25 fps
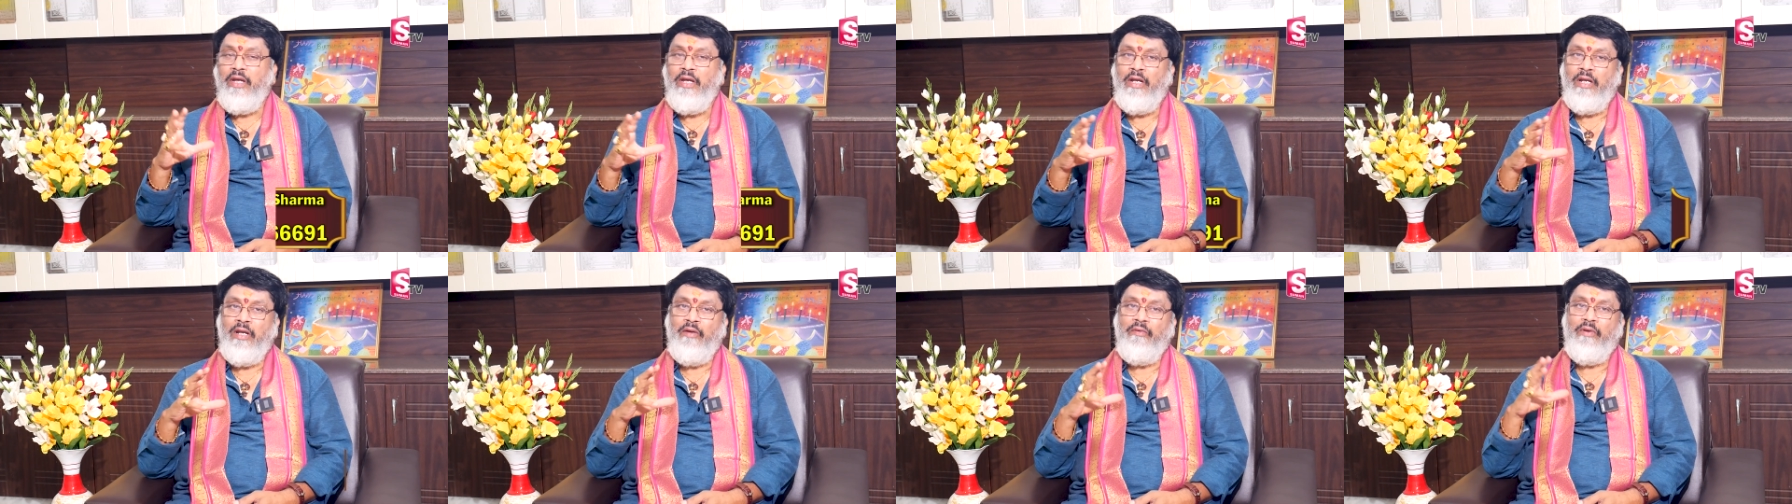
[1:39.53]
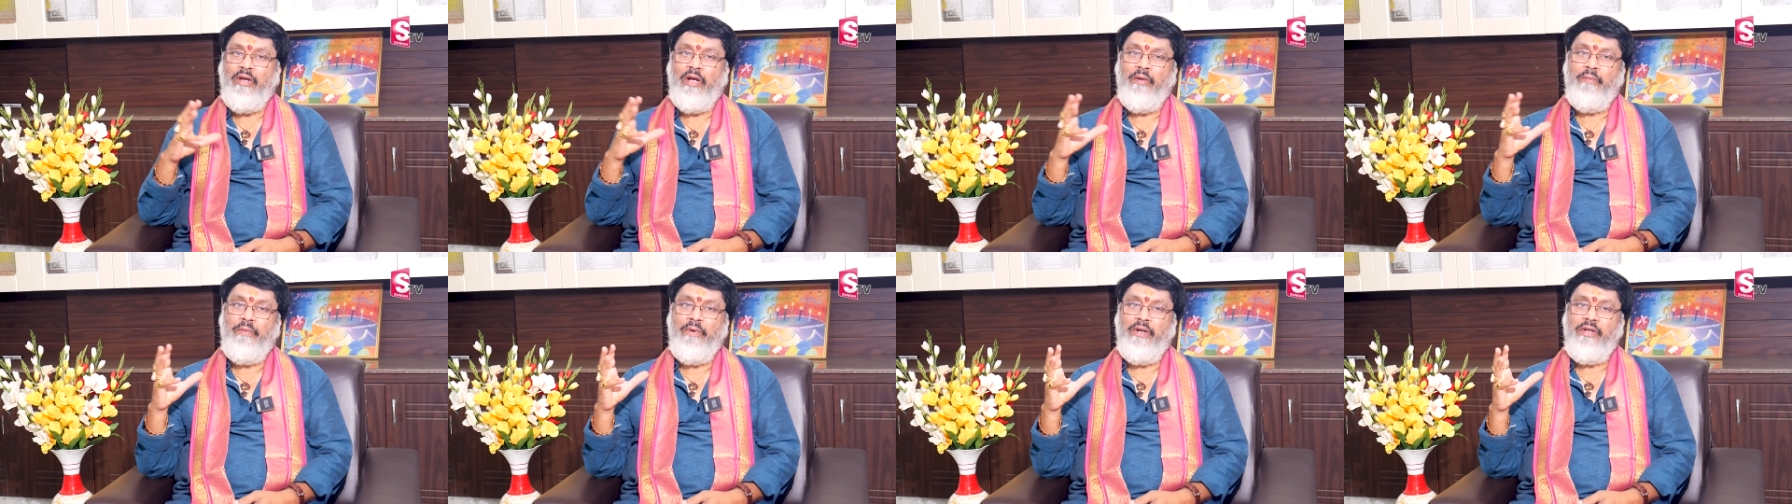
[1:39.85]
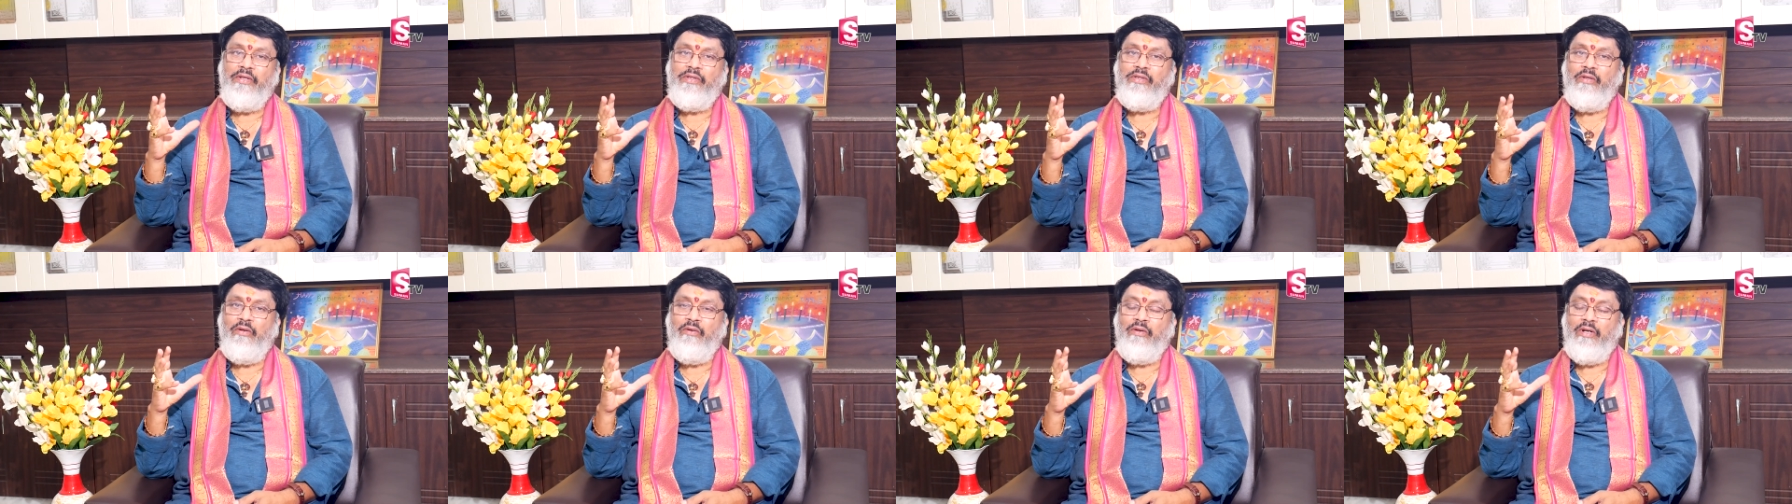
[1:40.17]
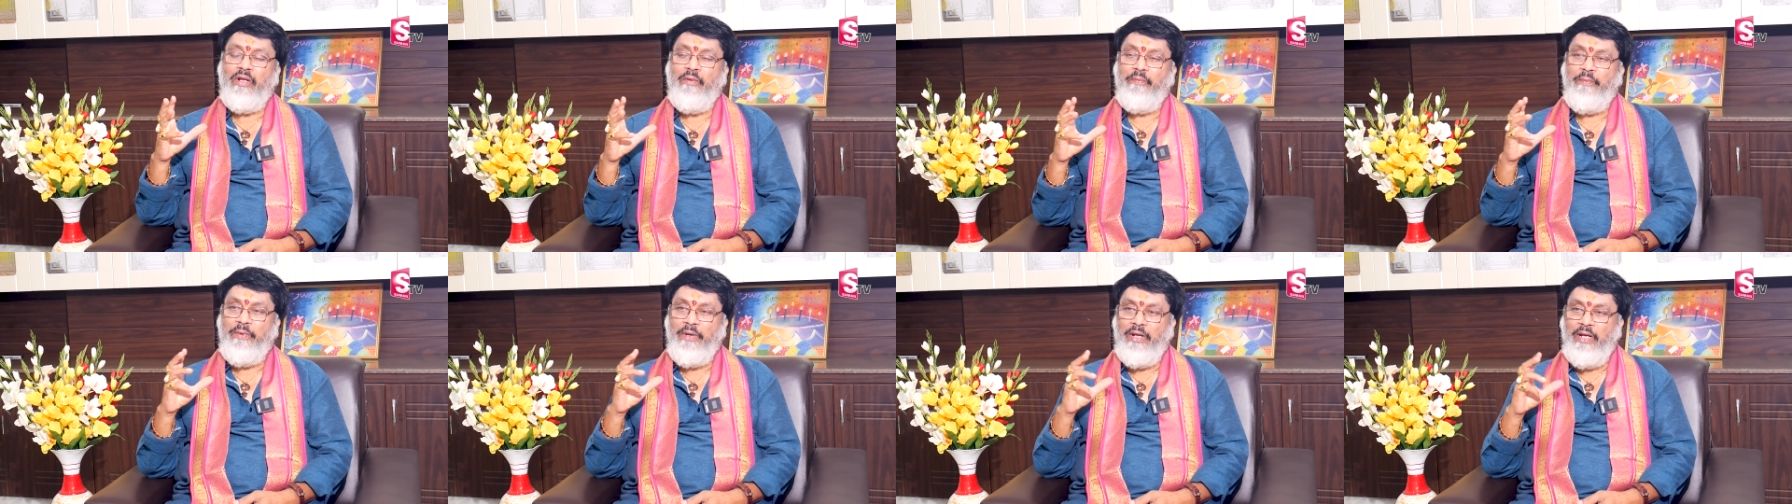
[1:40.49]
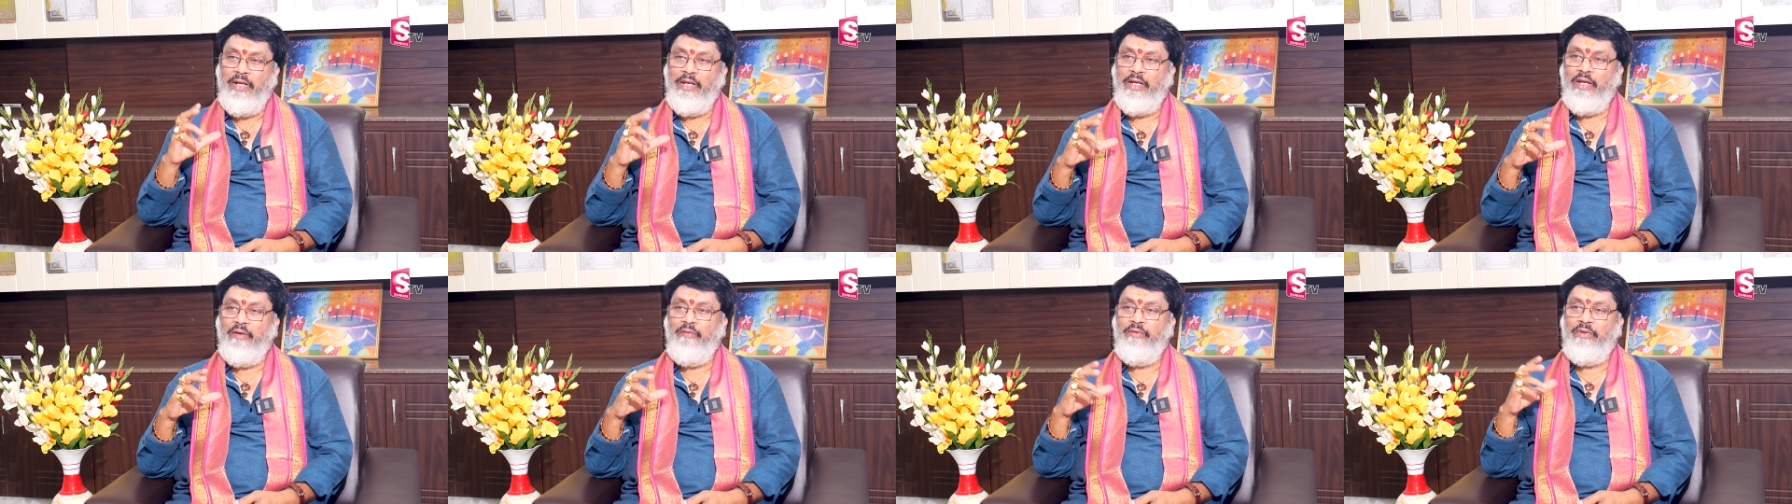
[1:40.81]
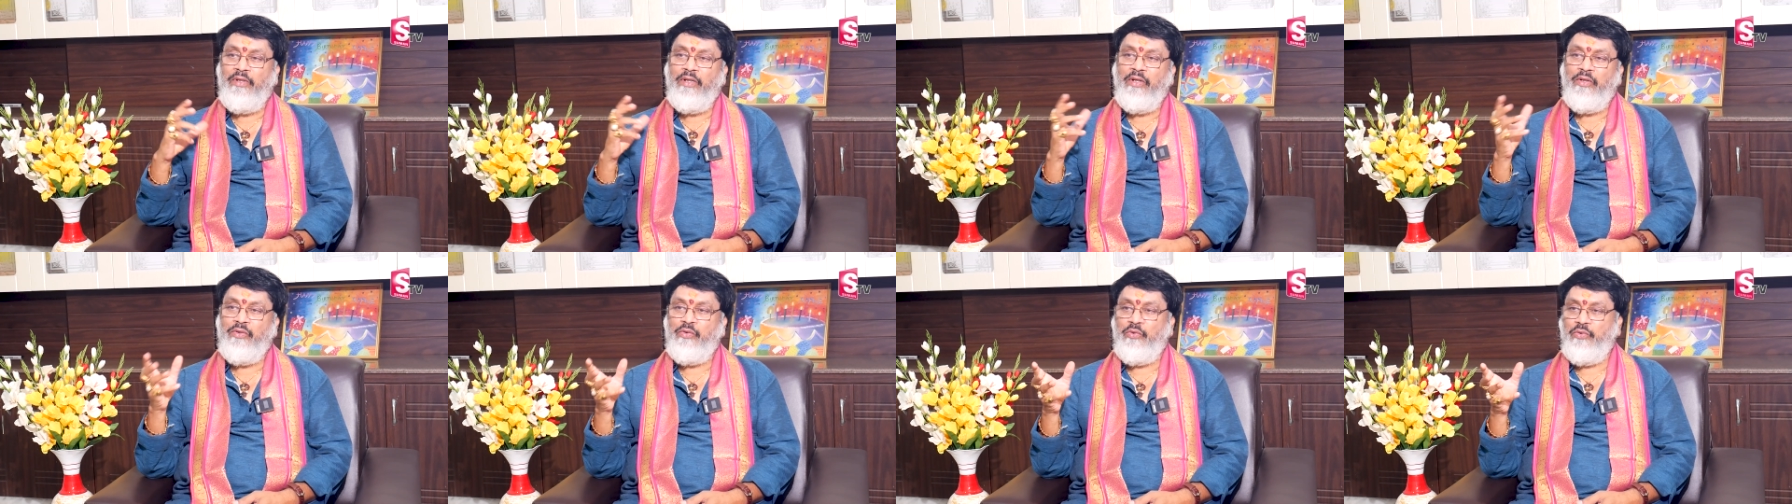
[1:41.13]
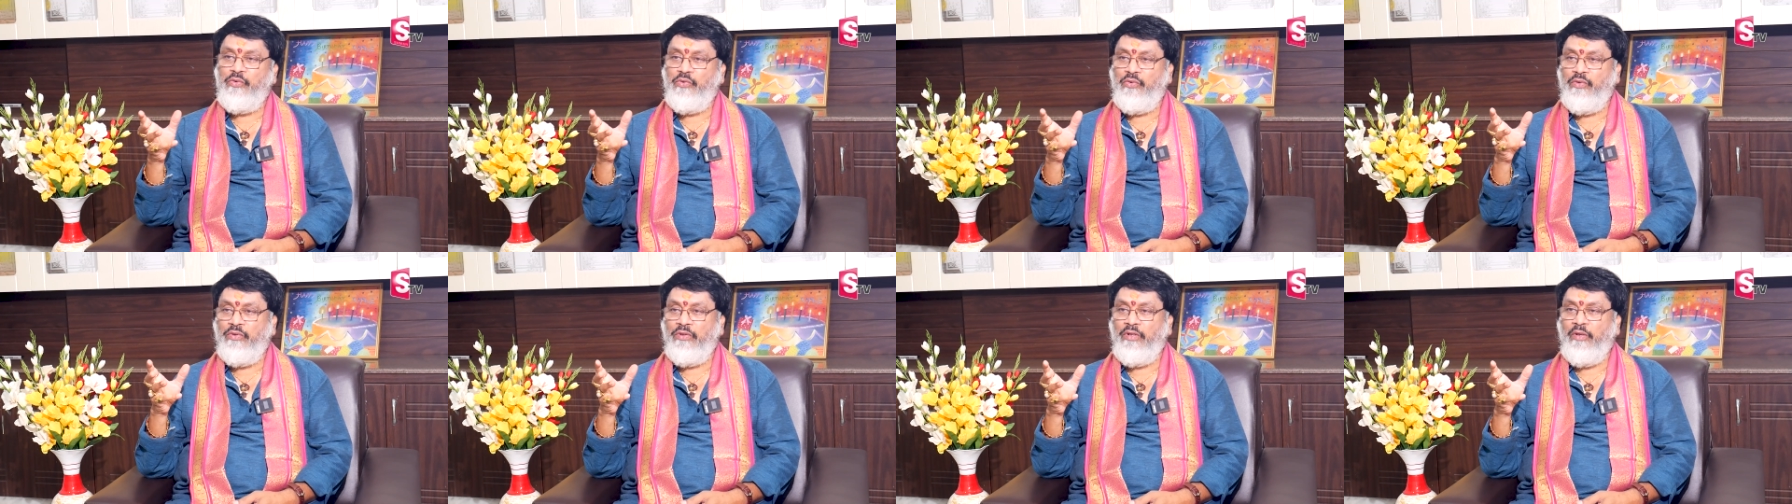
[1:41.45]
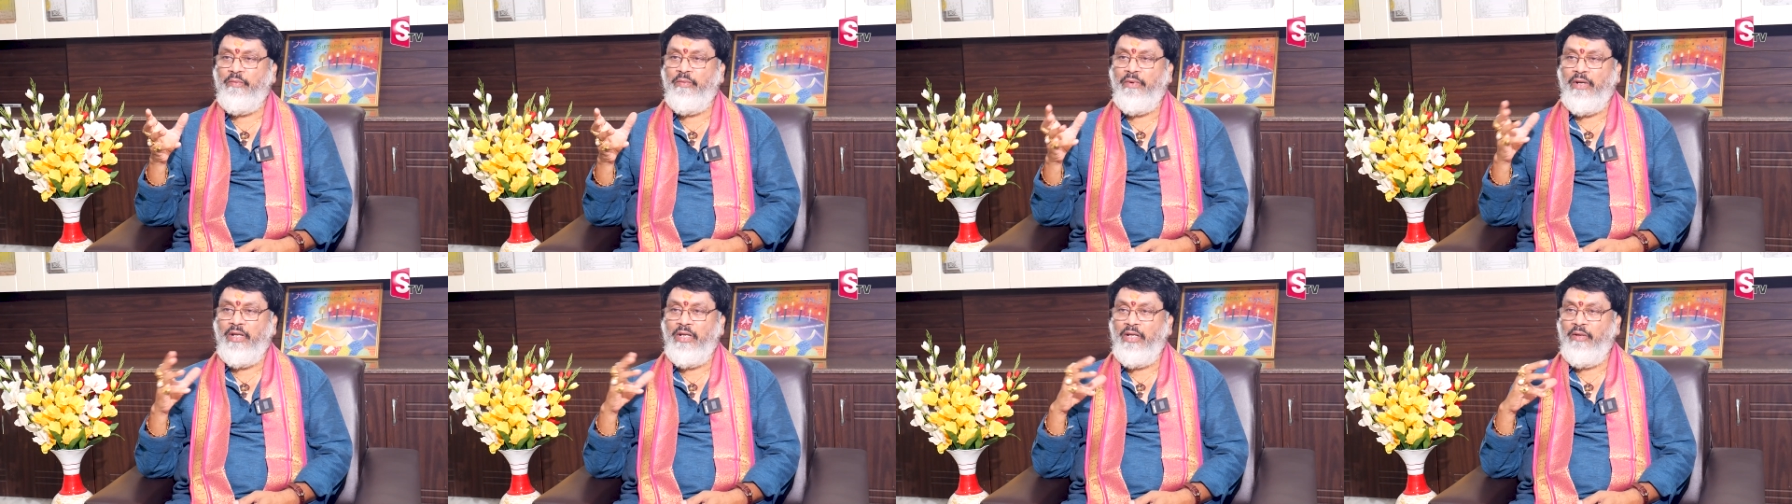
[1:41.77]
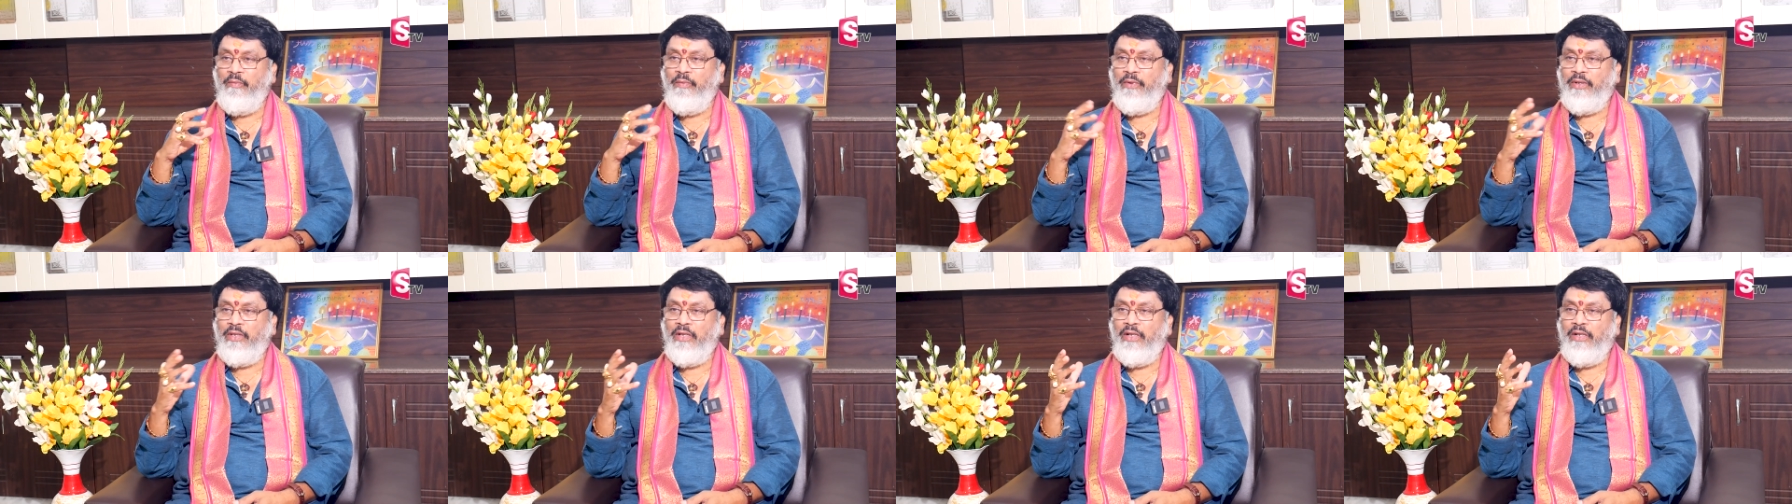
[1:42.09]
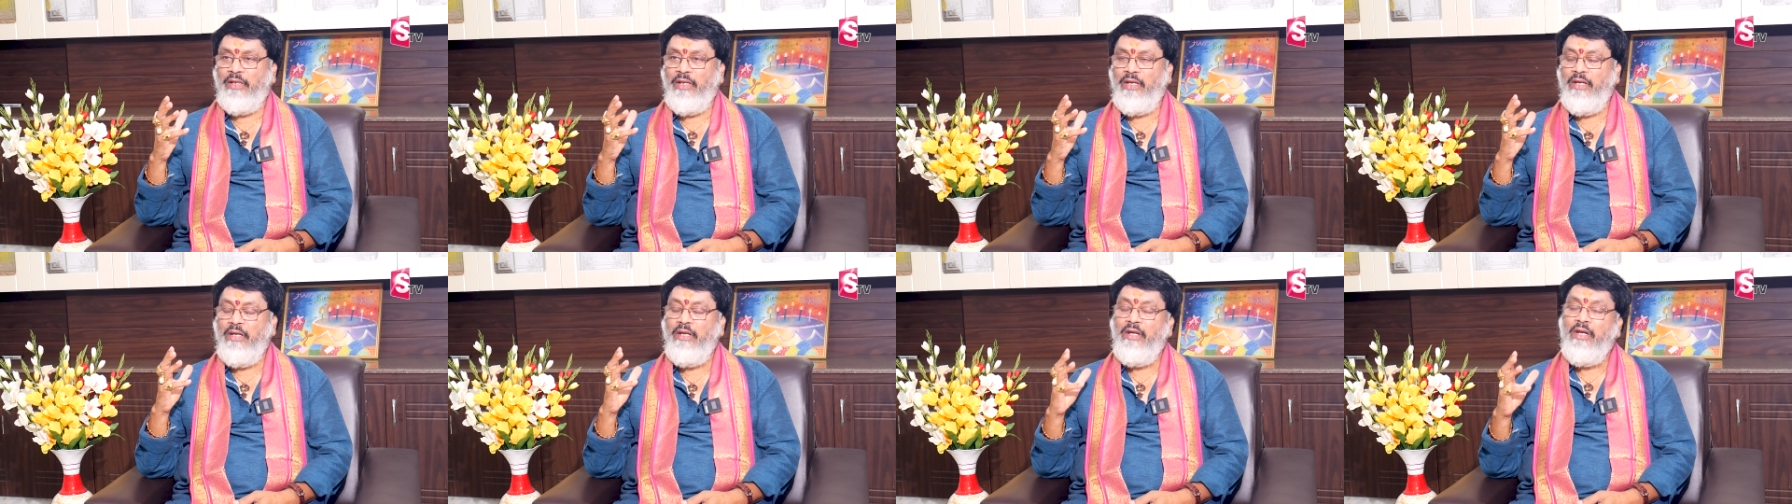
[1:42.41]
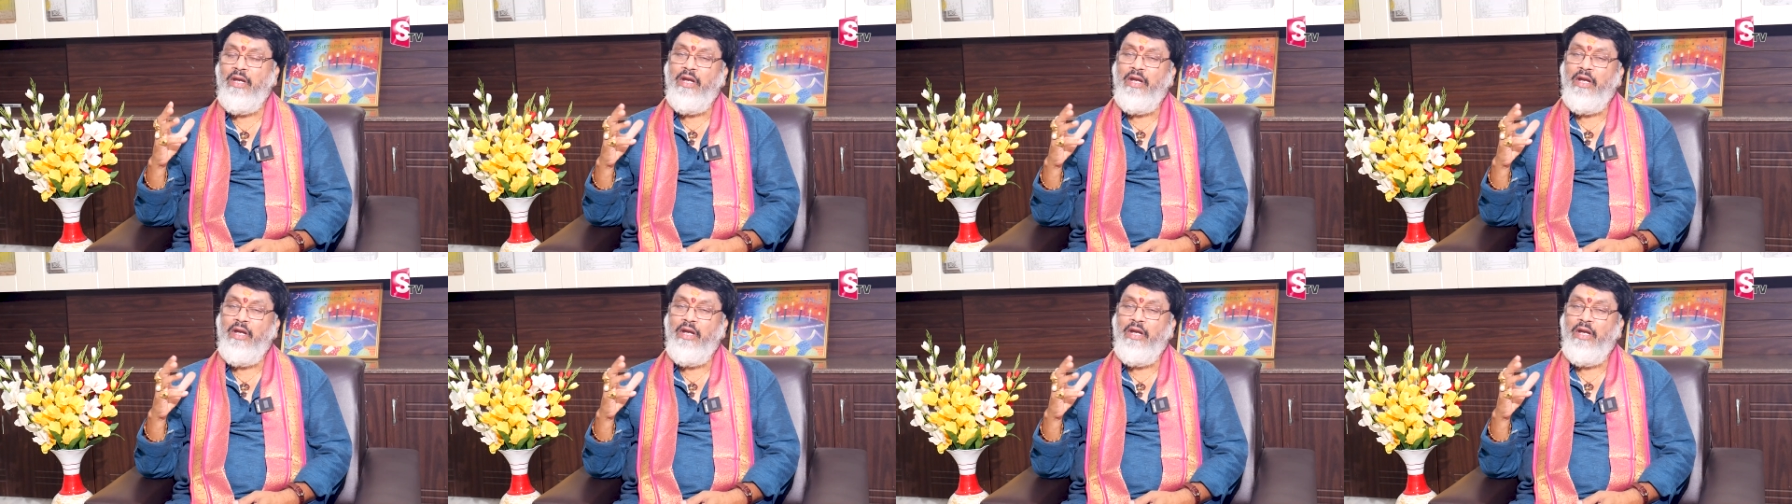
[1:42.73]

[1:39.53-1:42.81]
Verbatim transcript: ఇలా వ్యాపారస్తులు కూడా పెళ్లికి ఏ విధంగా చూసుకుంటారు భార్యాభర్తలది